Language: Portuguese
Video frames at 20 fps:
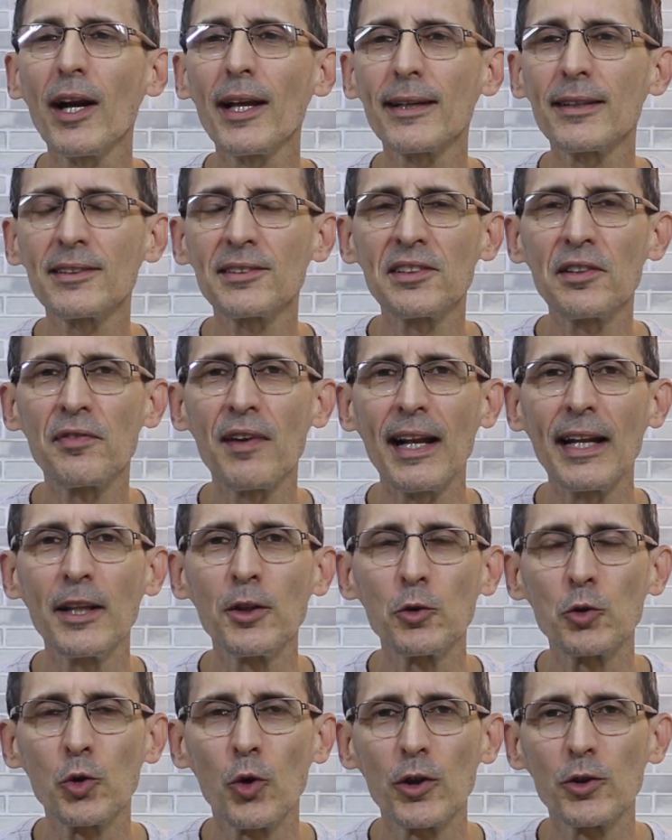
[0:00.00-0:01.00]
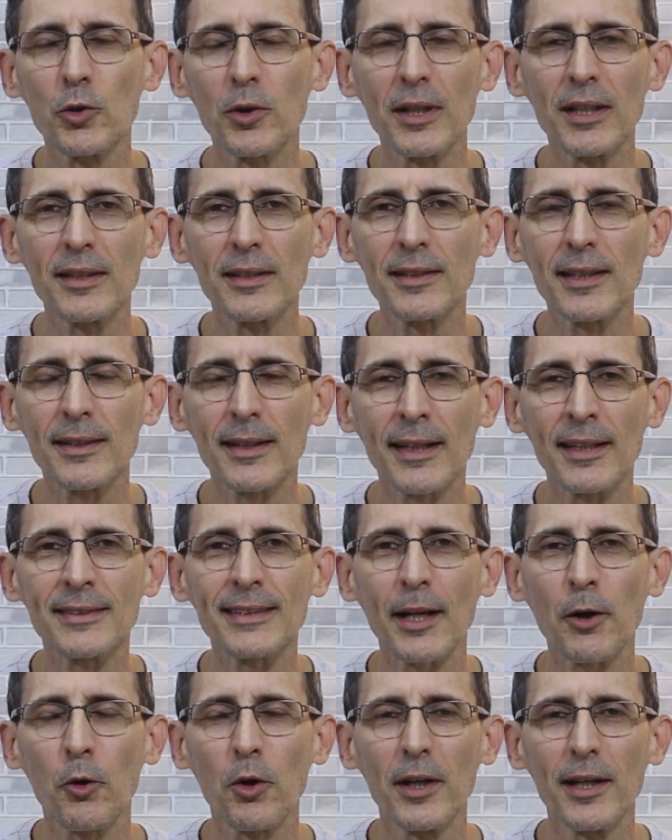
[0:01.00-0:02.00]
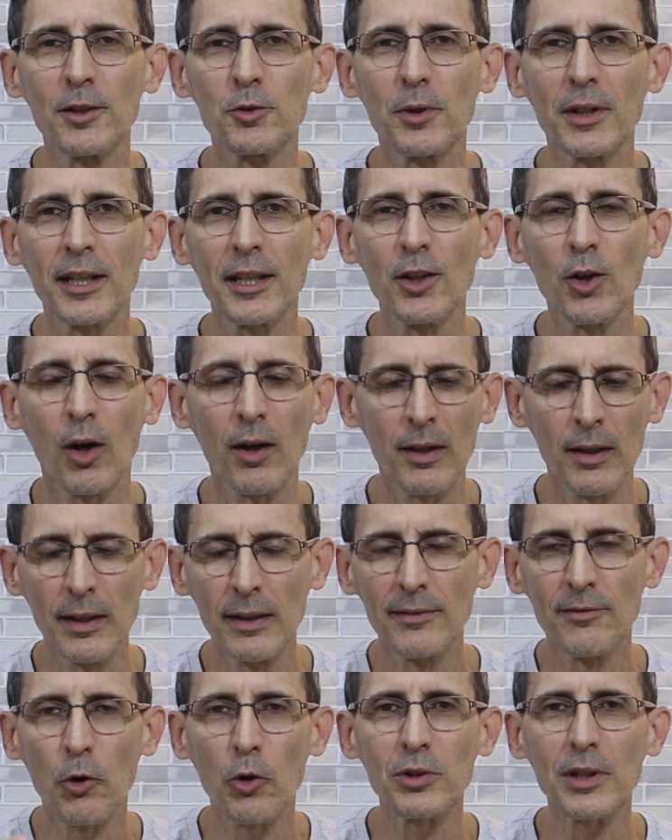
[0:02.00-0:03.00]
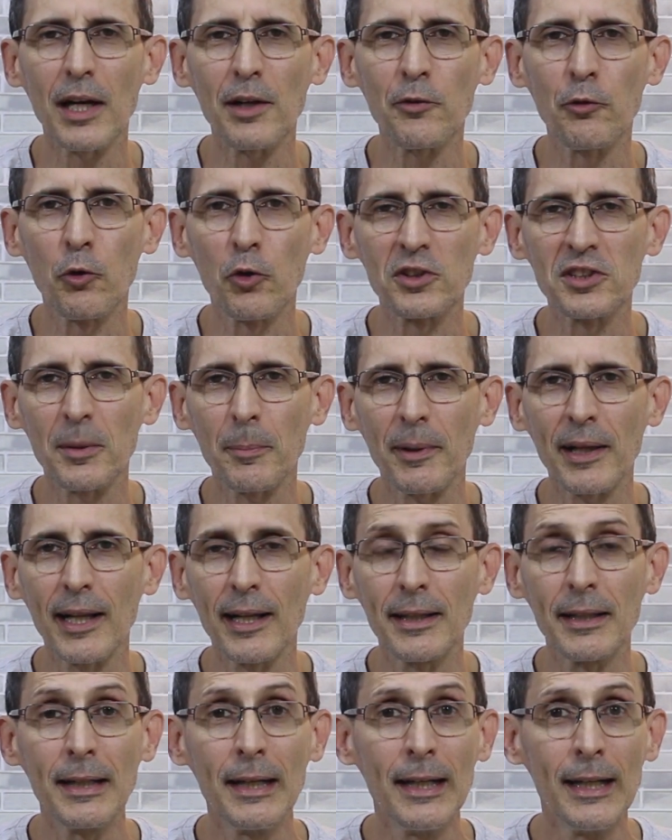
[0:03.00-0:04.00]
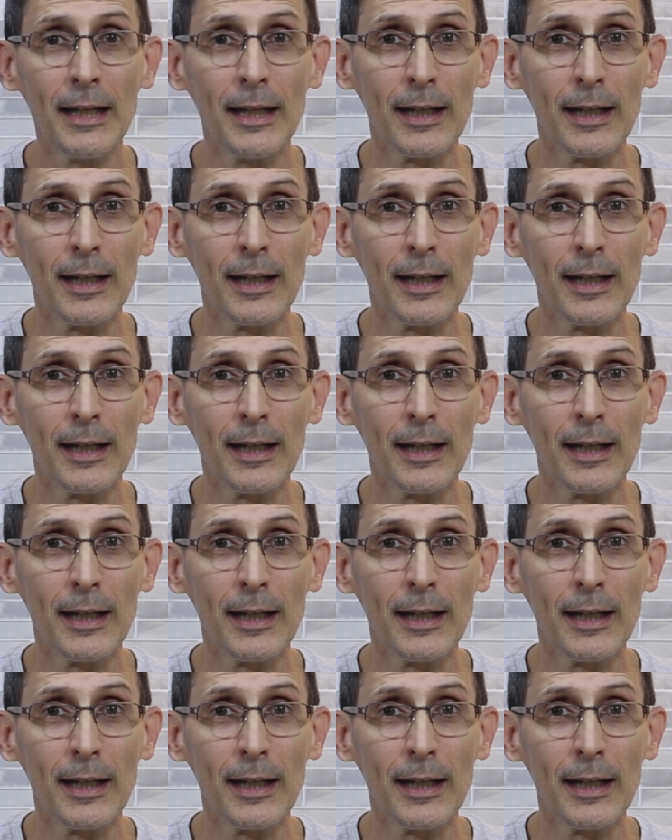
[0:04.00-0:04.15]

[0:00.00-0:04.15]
olha esse velhinho doido cantarolando aqui, ó. Vamos dar uma força para ele.